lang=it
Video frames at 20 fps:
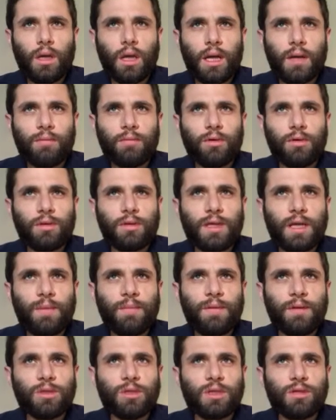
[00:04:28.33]
è
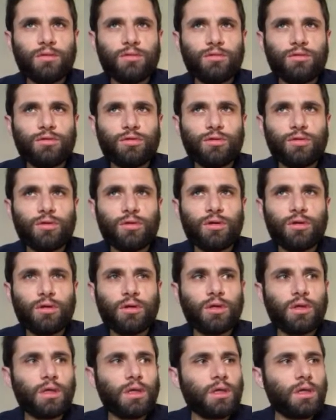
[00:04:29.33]
molteplice non
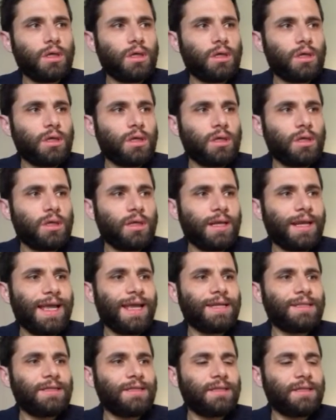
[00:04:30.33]
solo
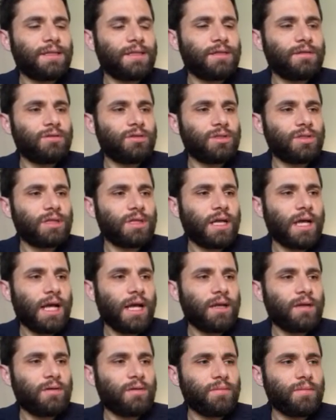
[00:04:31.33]
l'essere in
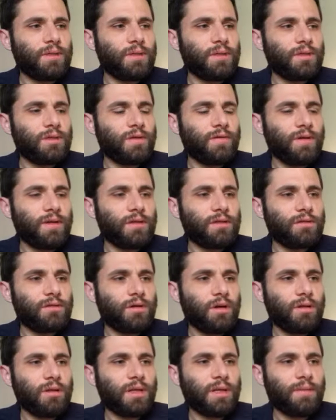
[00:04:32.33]
generale, come diceva
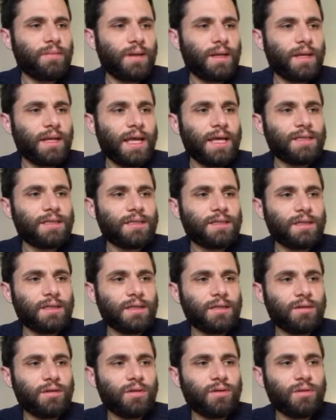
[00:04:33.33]
Aristotele, ma
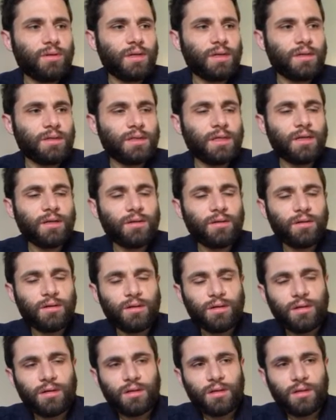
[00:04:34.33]
l'essere di ogni
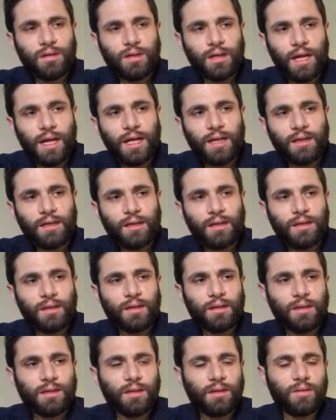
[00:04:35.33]
singolo
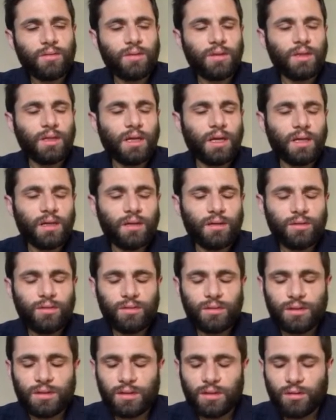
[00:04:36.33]
ente, e quindi anche di
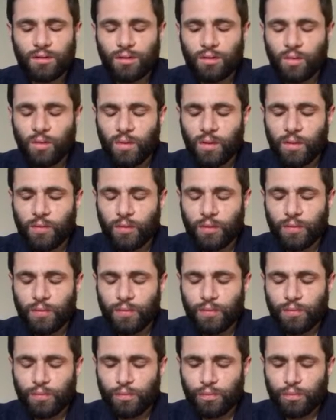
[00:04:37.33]
ogni singolo
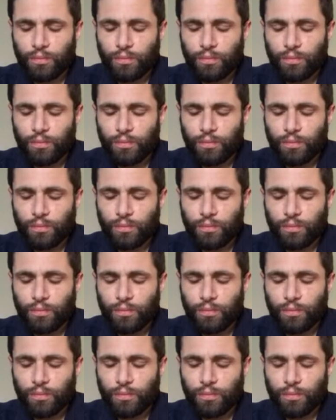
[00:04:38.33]
uomo.